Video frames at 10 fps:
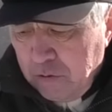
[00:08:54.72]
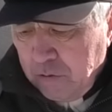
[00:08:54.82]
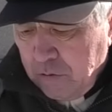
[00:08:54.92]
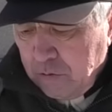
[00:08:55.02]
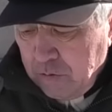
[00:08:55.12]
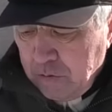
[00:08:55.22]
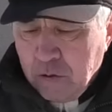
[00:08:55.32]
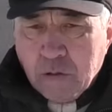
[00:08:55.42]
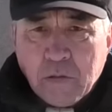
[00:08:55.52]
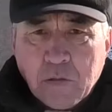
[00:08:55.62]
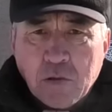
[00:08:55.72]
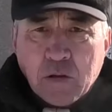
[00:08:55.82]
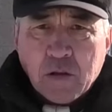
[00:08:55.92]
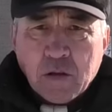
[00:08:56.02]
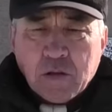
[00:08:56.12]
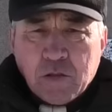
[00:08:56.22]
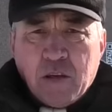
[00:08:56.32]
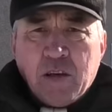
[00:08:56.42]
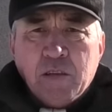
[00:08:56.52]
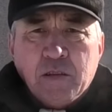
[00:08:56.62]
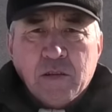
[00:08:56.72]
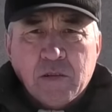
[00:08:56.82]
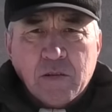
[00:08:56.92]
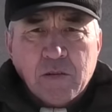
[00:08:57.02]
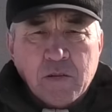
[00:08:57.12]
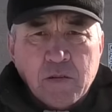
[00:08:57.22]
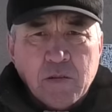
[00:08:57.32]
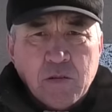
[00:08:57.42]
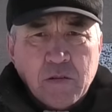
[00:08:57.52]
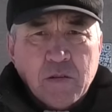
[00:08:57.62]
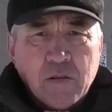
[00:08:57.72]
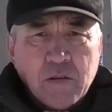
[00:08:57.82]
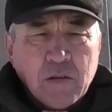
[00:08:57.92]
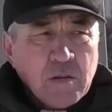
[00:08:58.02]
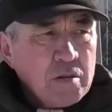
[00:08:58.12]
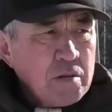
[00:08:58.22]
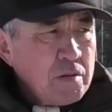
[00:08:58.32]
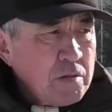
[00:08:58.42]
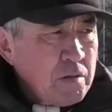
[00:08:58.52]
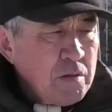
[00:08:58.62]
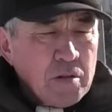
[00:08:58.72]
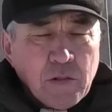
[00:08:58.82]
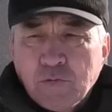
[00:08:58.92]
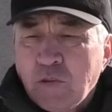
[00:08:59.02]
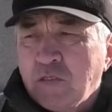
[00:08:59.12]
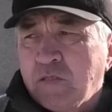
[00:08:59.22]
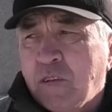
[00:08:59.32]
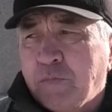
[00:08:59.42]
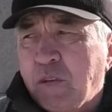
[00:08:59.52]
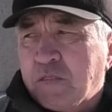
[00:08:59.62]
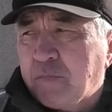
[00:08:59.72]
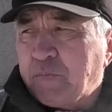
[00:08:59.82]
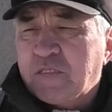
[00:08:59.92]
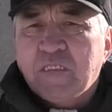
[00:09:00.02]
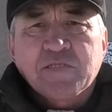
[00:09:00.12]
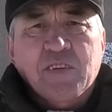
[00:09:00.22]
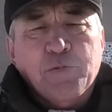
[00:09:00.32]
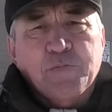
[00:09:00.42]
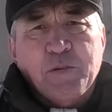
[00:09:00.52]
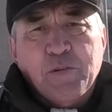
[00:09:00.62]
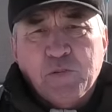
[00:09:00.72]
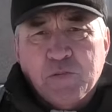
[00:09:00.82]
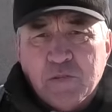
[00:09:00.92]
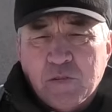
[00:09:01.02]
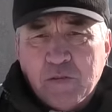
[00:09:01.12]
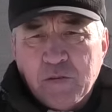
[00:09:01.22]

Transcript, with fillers: Вы голодовку объявили, да? Да. Будете ее держать как? Да. Ну я не знаю, меня по состоянию здоровья посмотрю,